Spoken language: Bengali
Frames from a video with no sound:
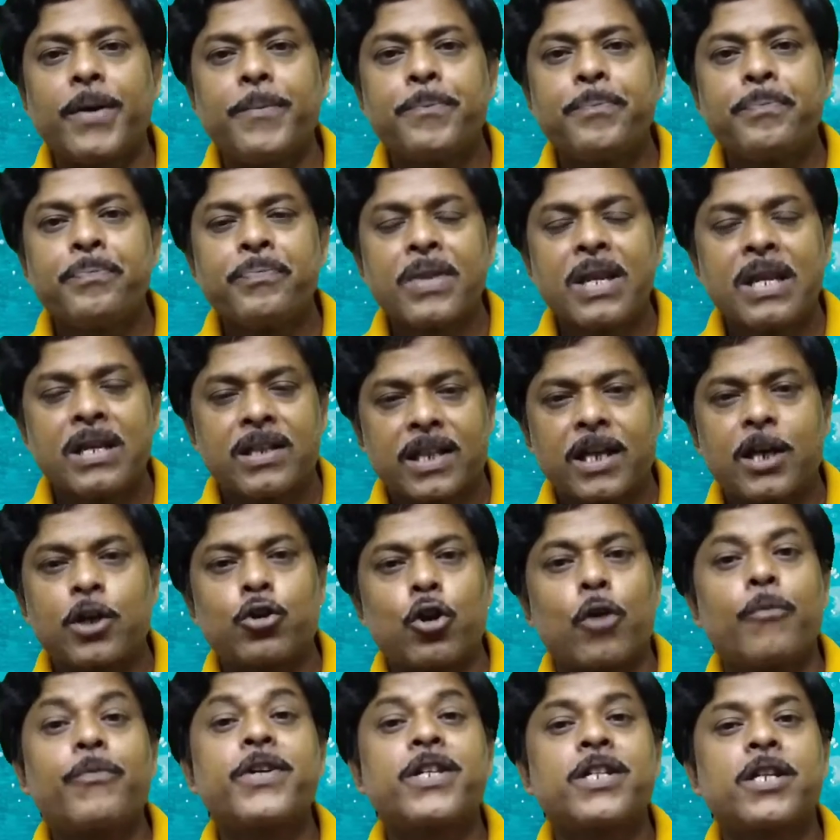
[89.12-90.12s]
হয় তাহলে
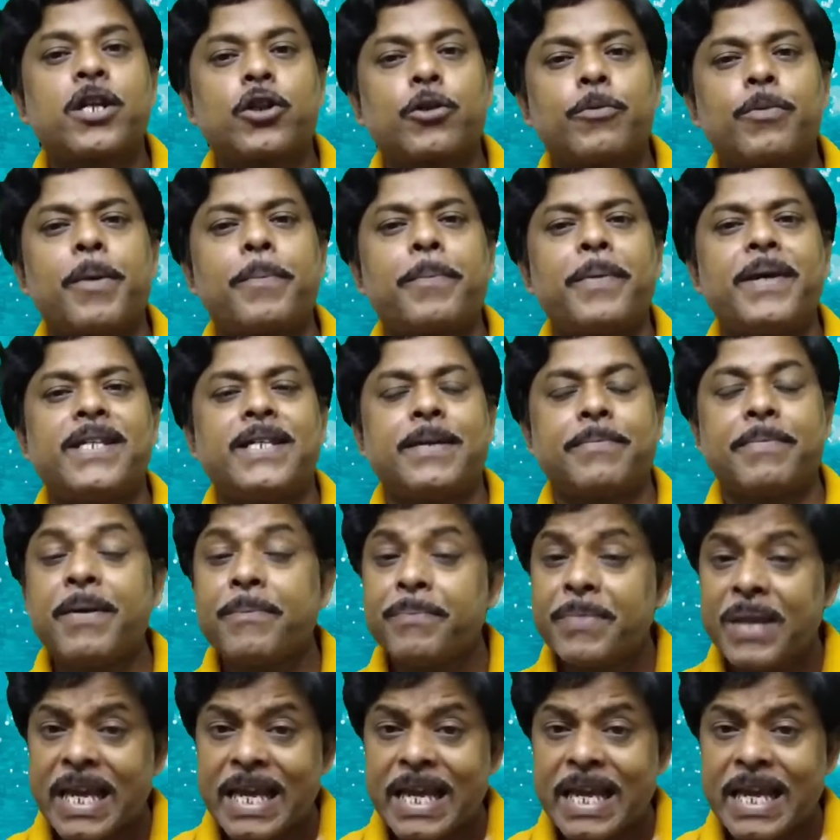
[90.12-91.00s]
টপিকসটা তোমরা পেয়ে যাবে